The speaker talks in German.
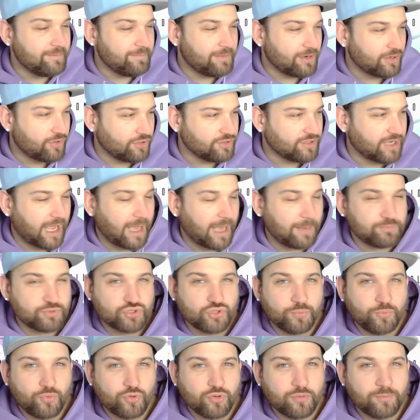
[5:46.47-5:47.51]
Man konnte
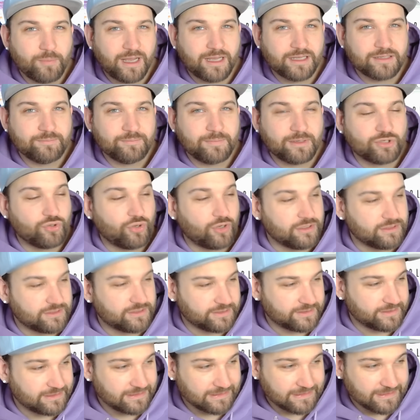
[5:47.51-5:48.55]
Abstimmungen machen, man
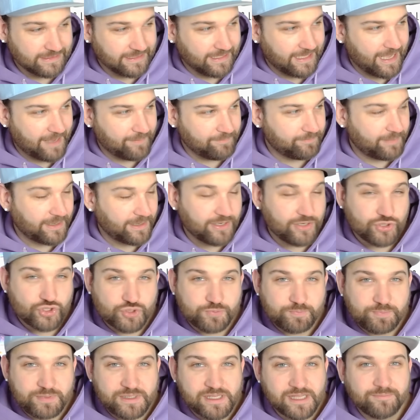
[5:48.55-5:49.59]
konnte ähm, bei den
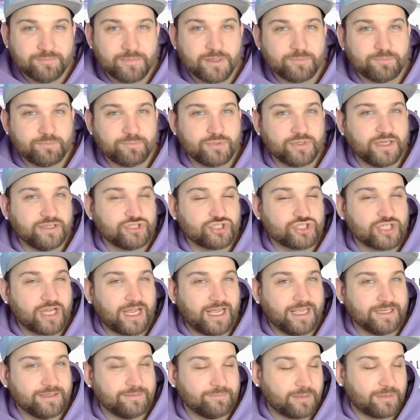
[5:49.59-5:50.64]
Spielen
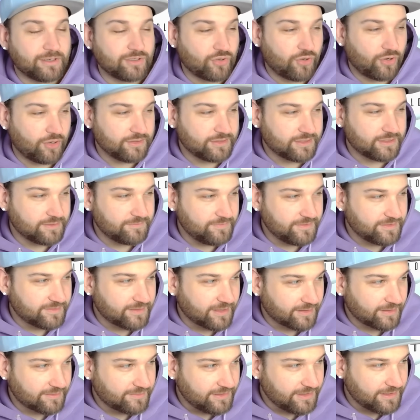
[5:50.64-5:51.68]
mitentscheiden, man konnte, wie
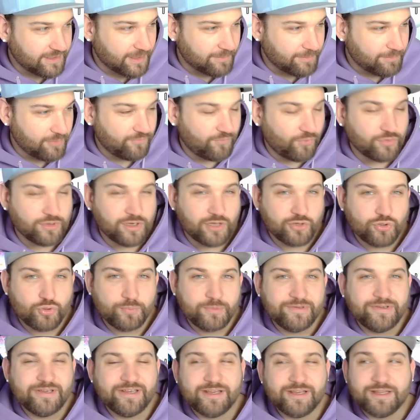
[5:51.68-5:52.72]
gesagt, die äh, Bewohner
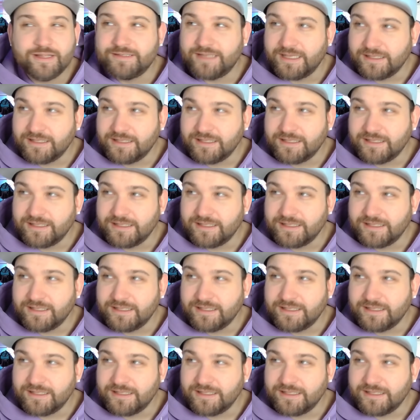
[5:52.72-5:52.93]
nominieren.